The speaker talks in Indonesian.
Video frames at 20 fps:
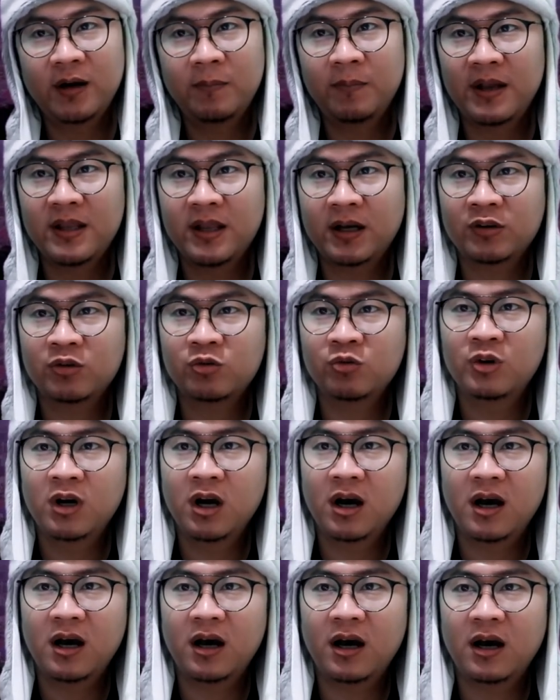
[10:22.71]
dan banyak
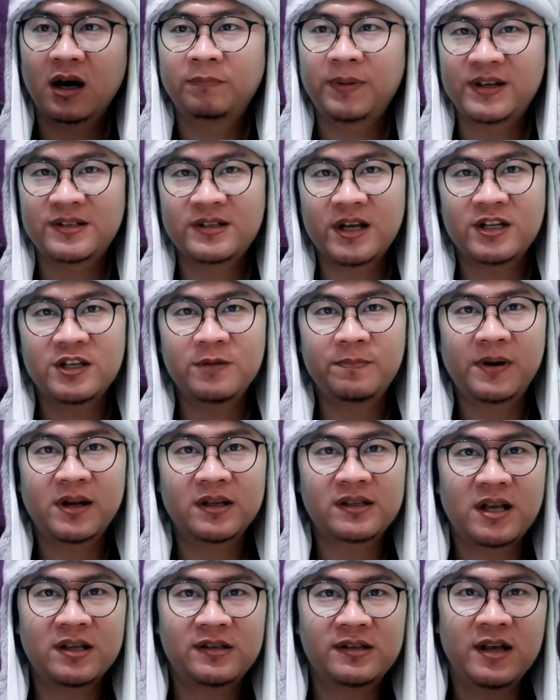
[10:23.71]
juga
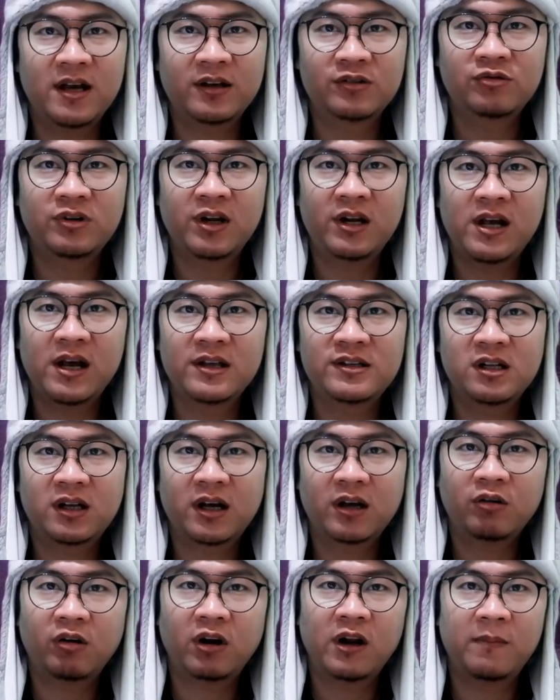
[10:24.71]
prestasi-prestasi yang sudah
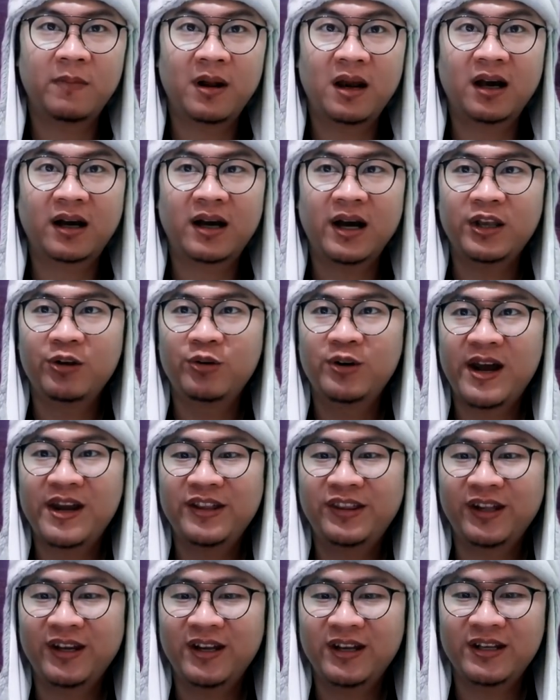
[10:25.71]
dihasilkan oleh Malaka
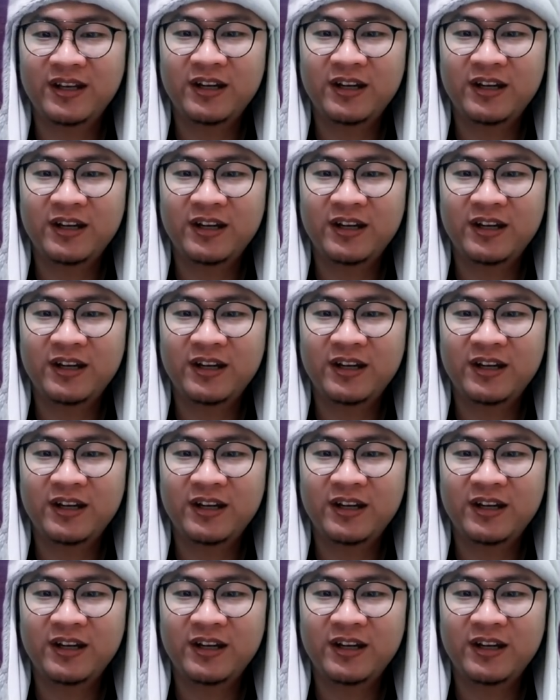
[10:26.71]
United ya.